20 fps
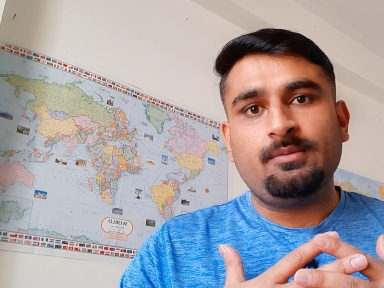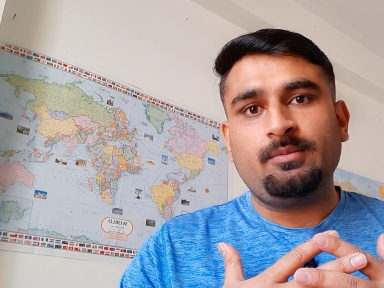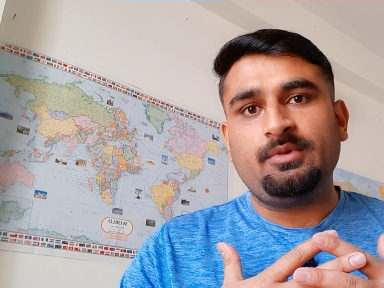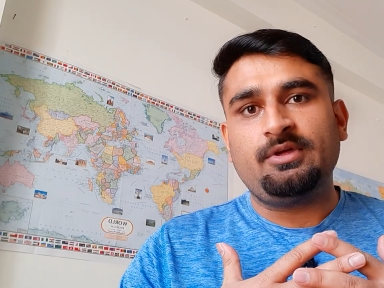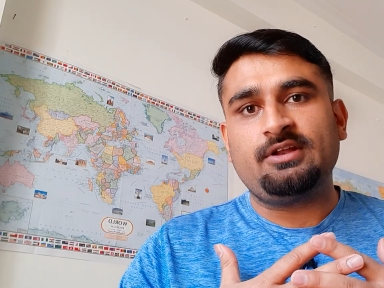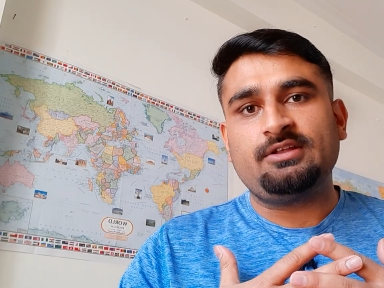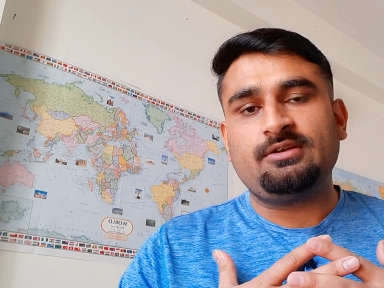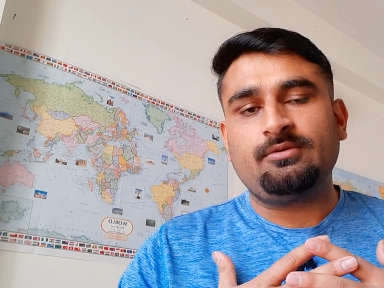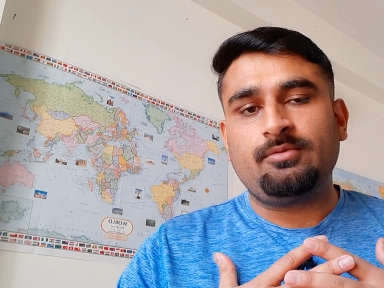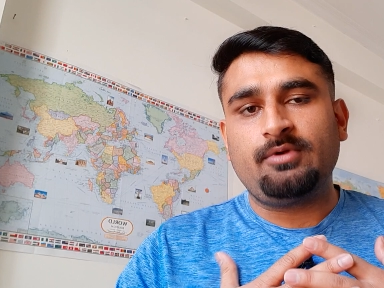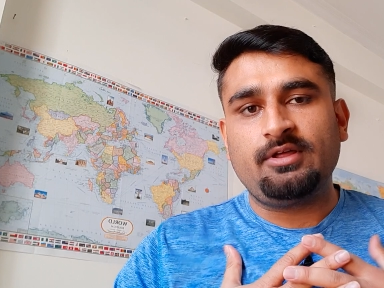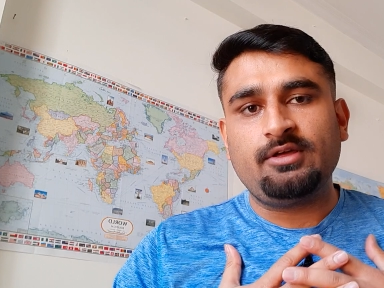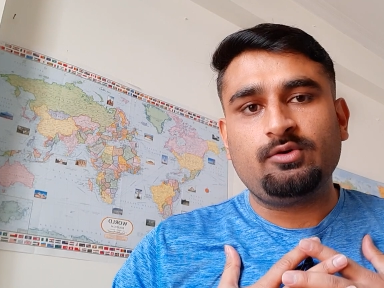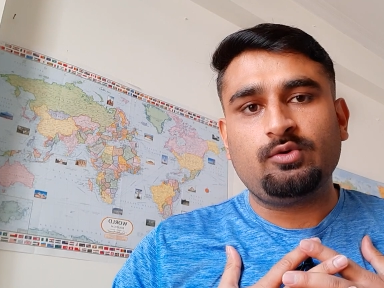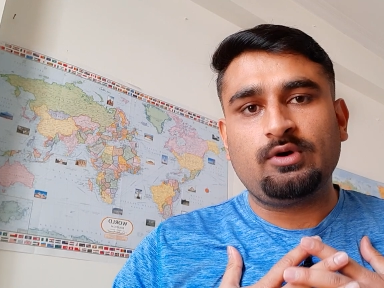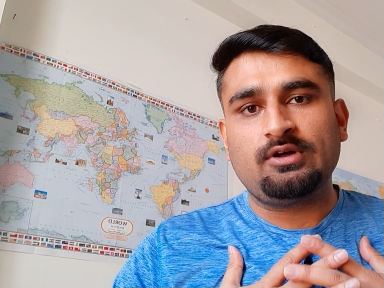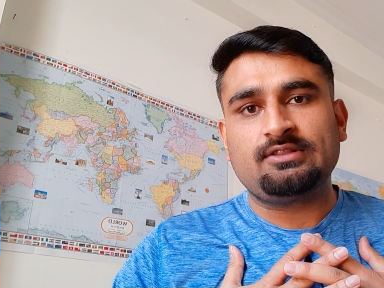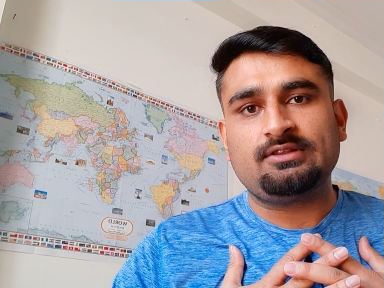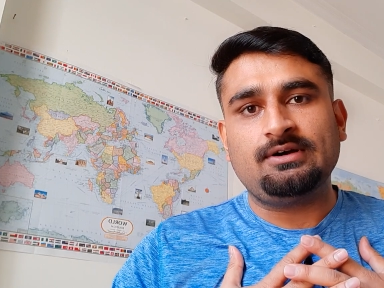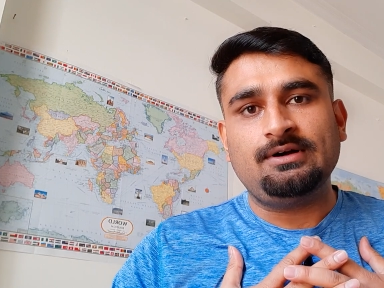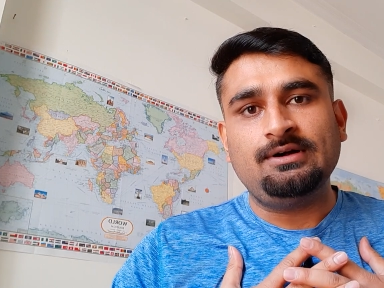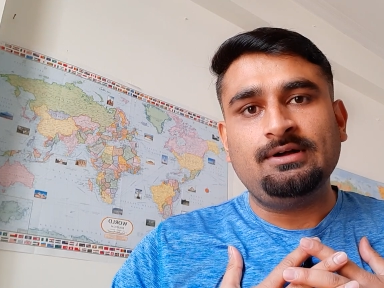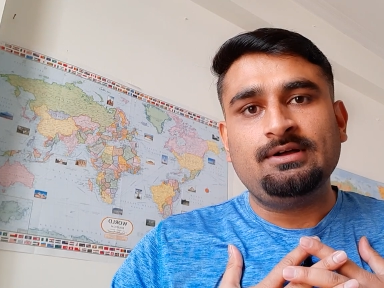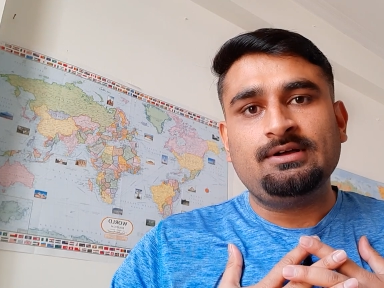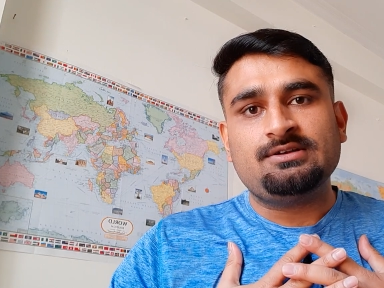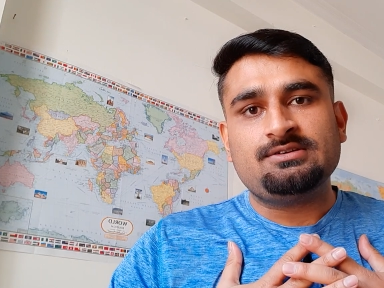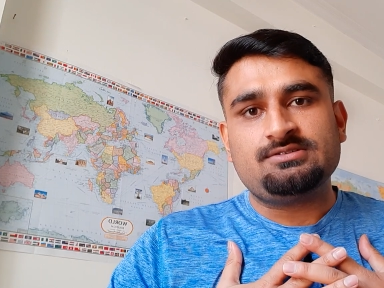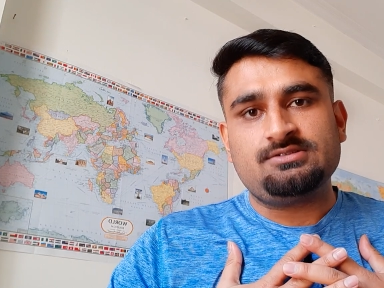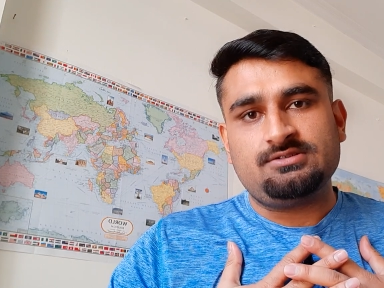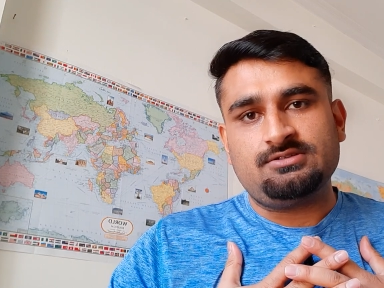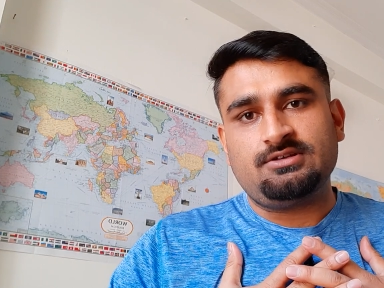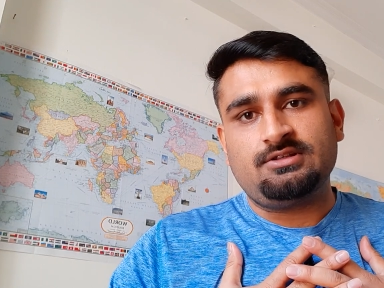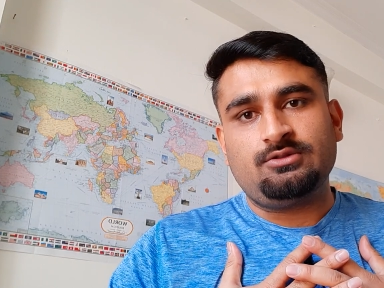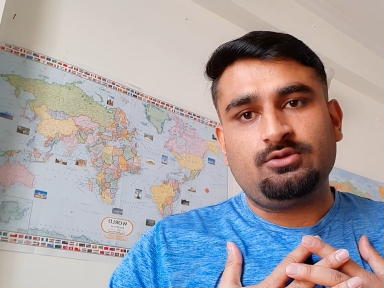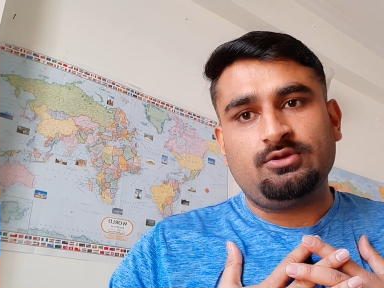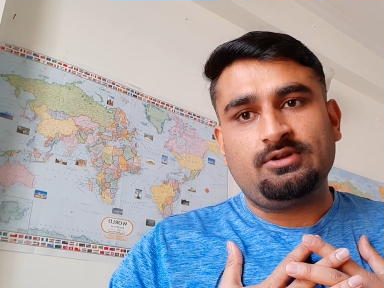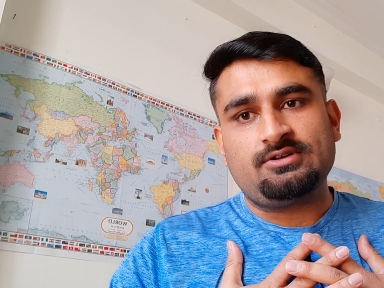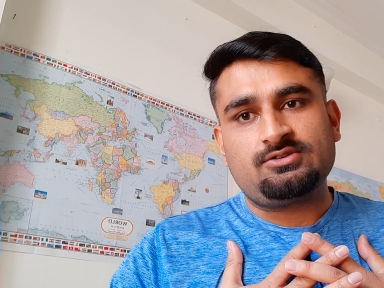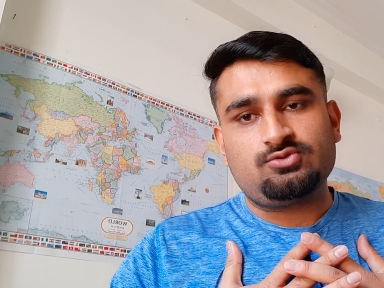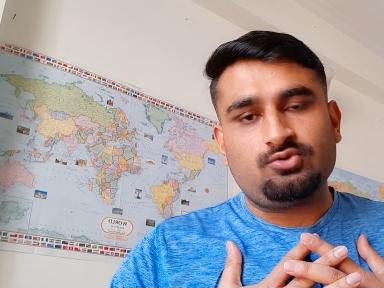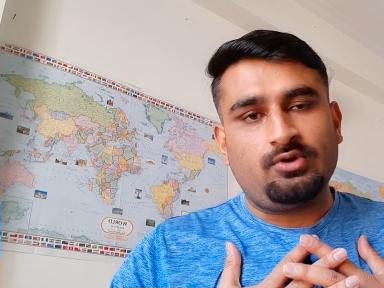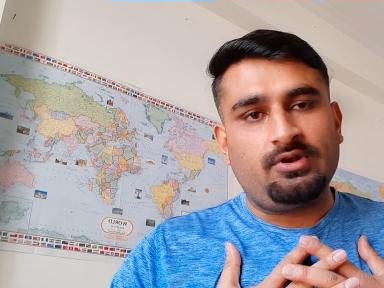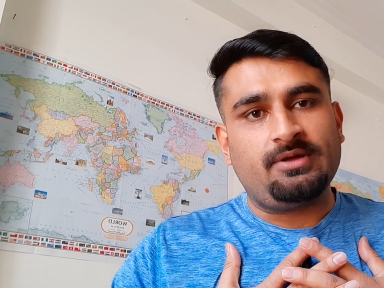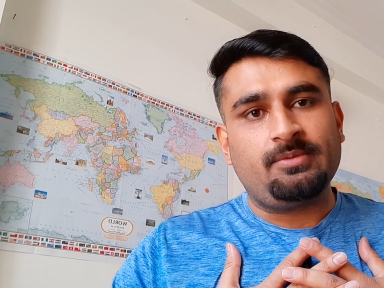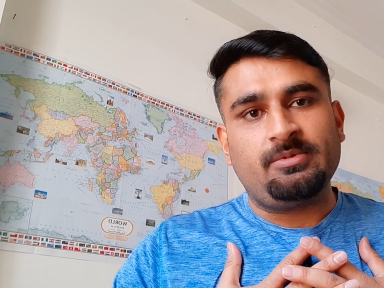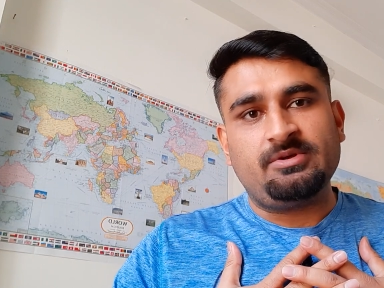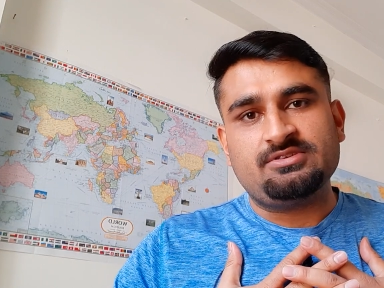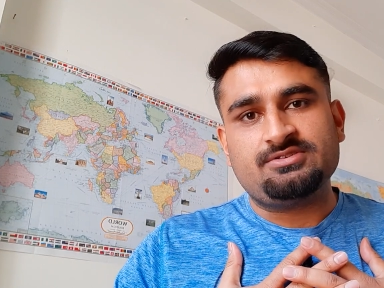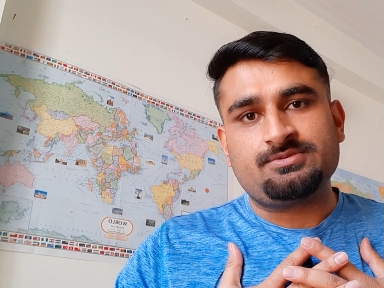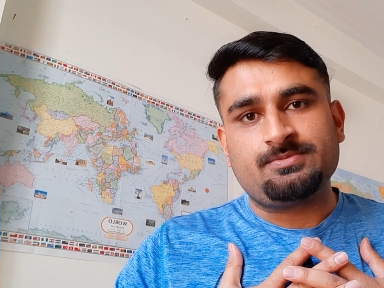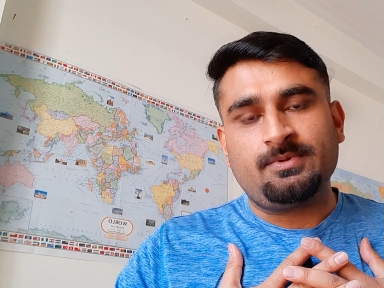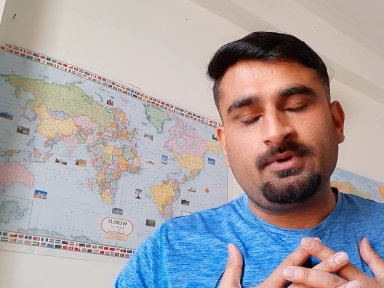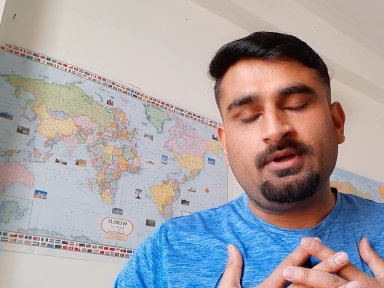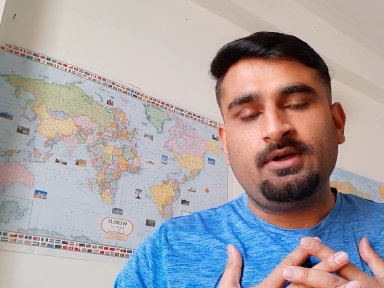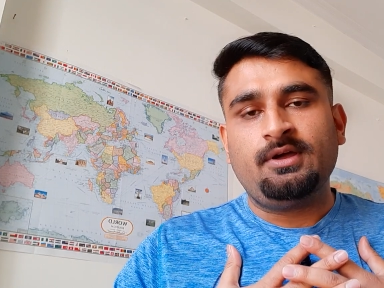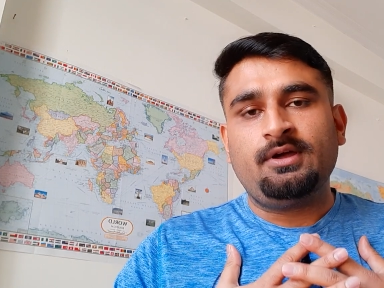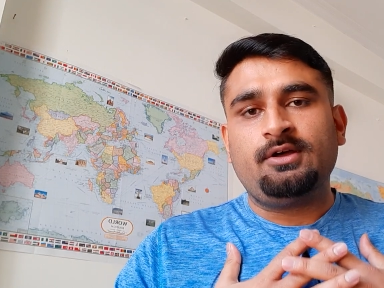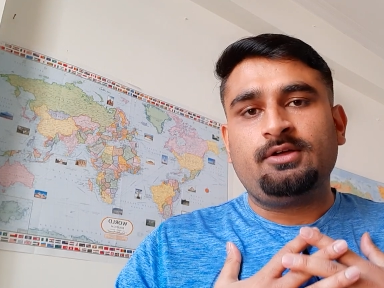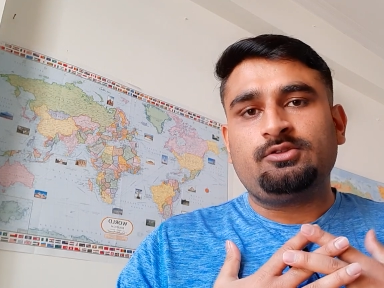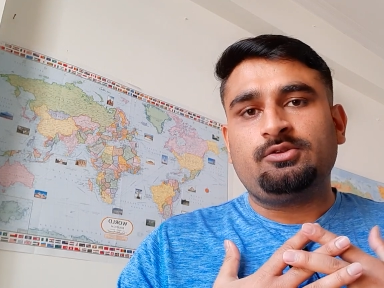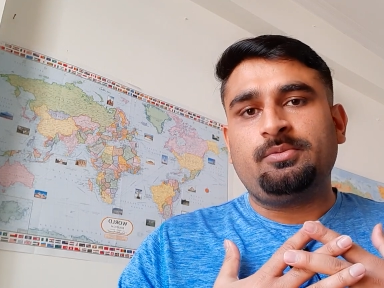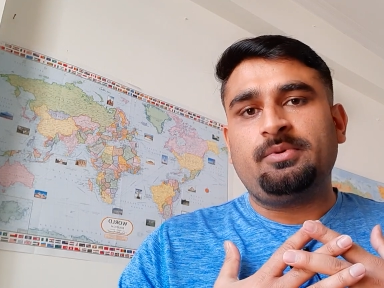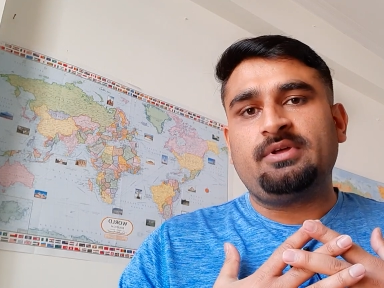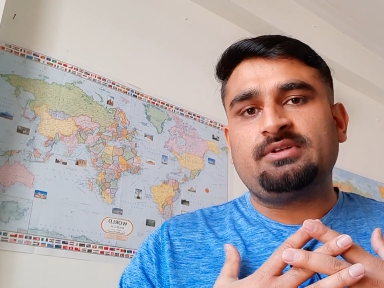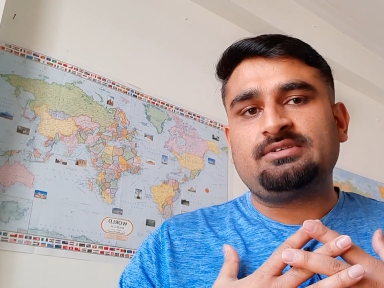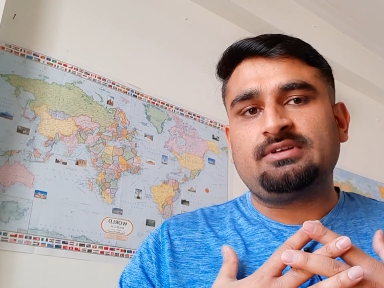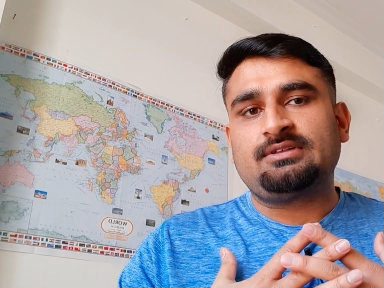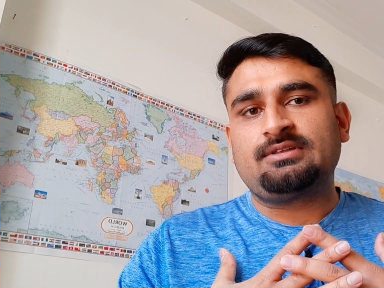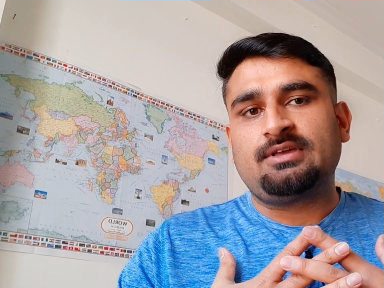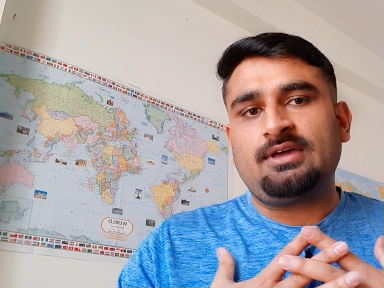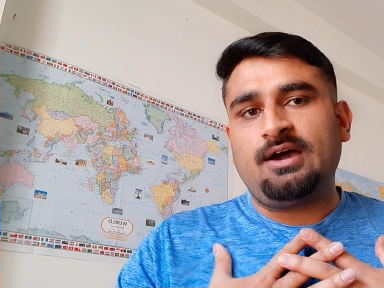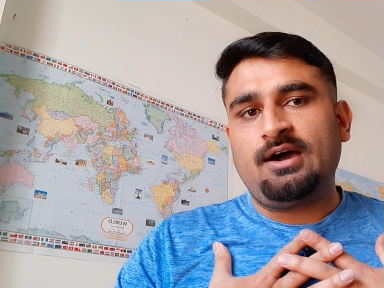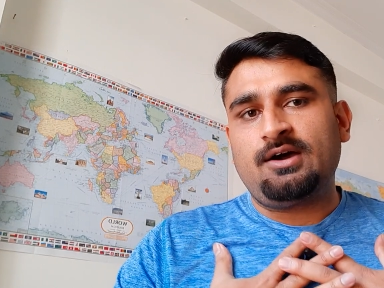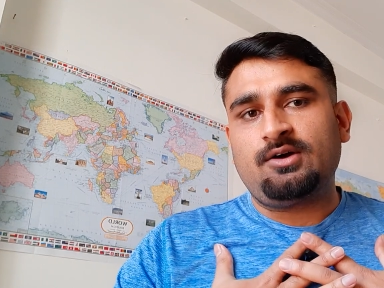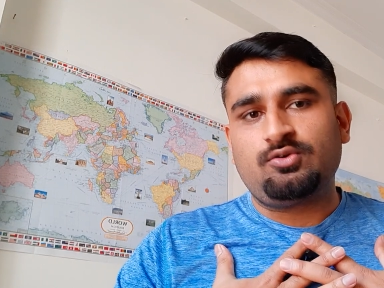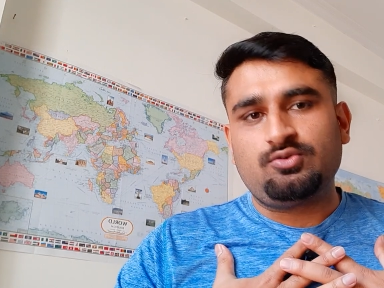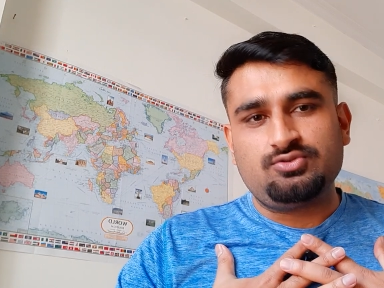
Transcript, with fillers: मेरा जब नहीं हुआ था सी जी एल दो हज़ार सोलह में तो मेरे साथ क्या